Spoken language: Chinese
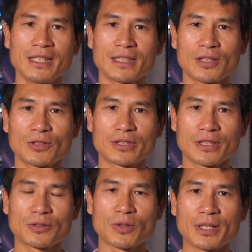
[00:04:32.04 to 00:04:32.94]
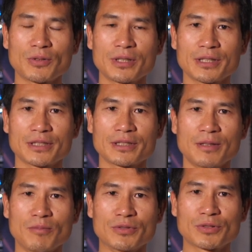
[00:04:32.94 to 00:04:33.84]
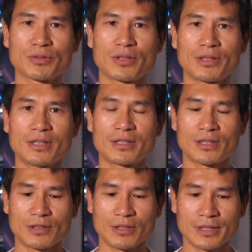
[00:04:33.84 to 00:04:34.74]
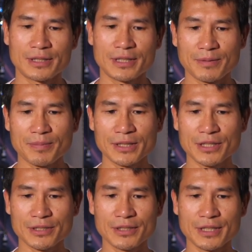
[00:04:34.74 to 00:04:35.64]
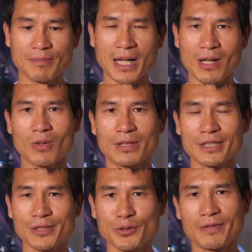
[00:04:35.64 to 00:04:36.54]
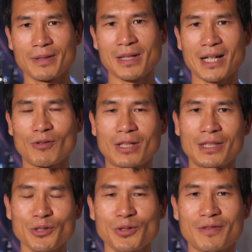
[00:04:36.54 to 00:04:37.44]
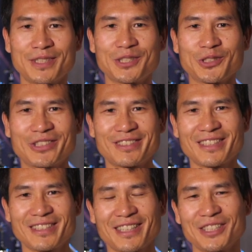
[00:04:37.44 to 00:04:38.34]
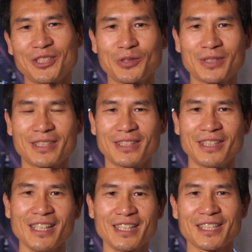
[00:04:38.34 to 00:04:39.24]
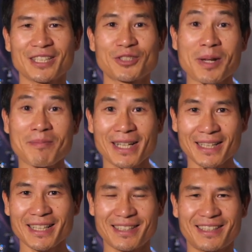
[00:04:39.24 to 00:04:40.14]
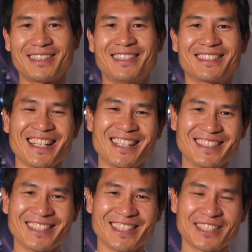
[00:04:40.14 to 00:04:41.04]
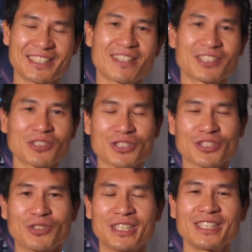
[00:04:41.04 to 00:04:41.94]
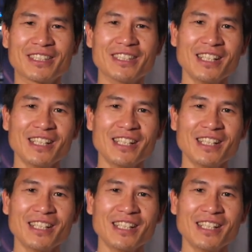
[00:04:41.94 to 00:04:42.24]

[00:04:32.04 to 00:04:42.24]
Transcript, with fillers: 然后整个团队也是很不错。然后而且并且是你4月份拍完，6月份就直接在纽约的这个 Tribeca 电影节上就首映，